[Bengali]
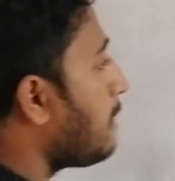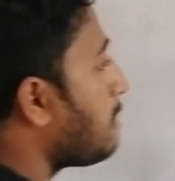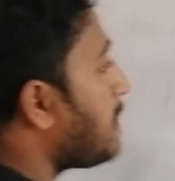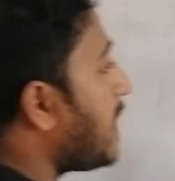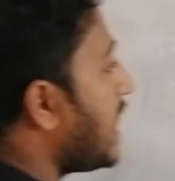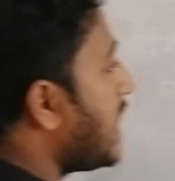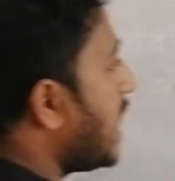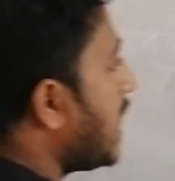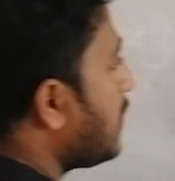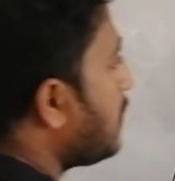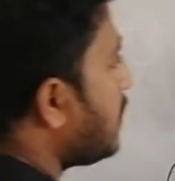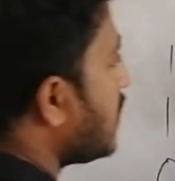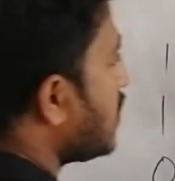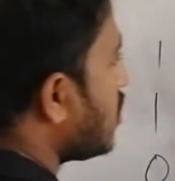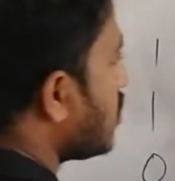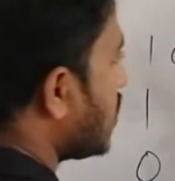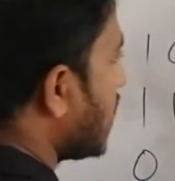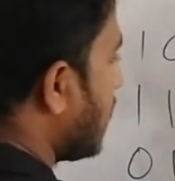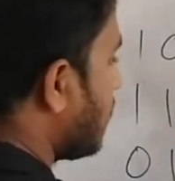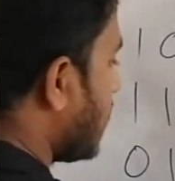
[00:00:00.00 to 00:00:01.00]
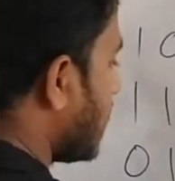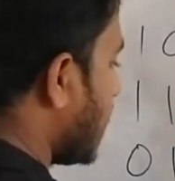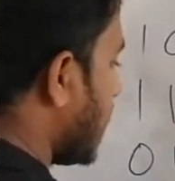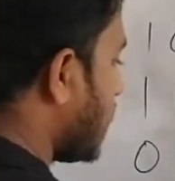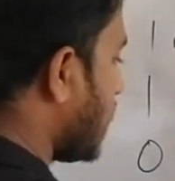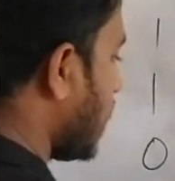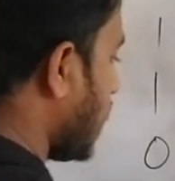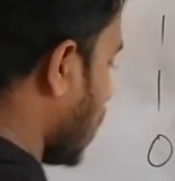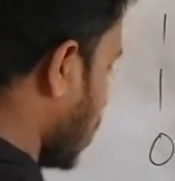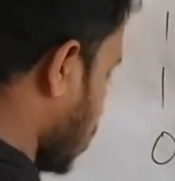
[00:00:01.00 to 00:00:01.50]
বাইনারি বেজ হচ্ছে আমরা
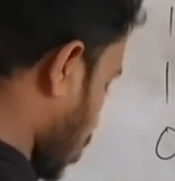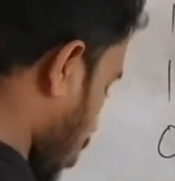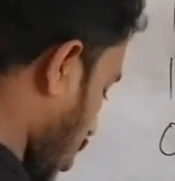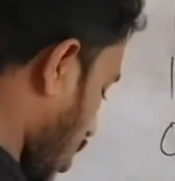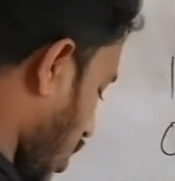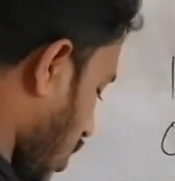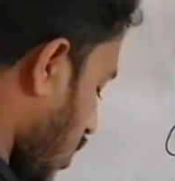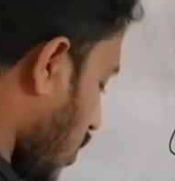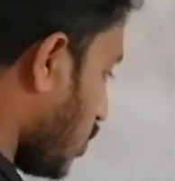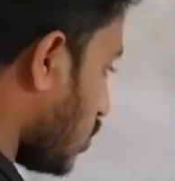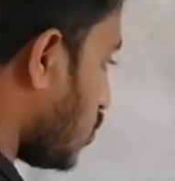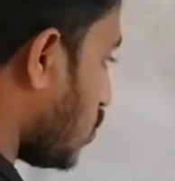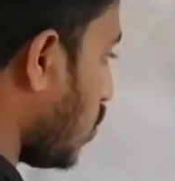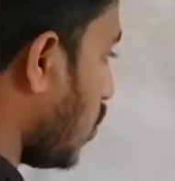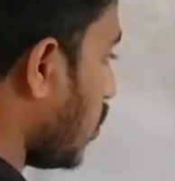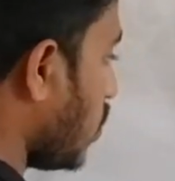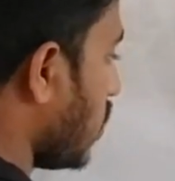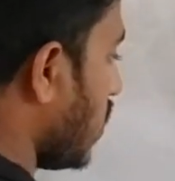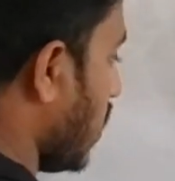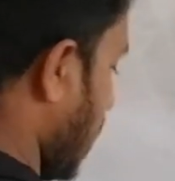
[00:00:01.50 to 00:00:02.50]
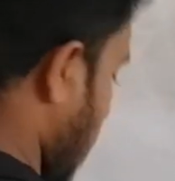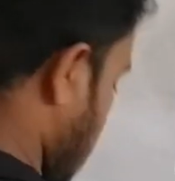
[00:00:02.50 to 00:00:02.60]
জানি কত দুই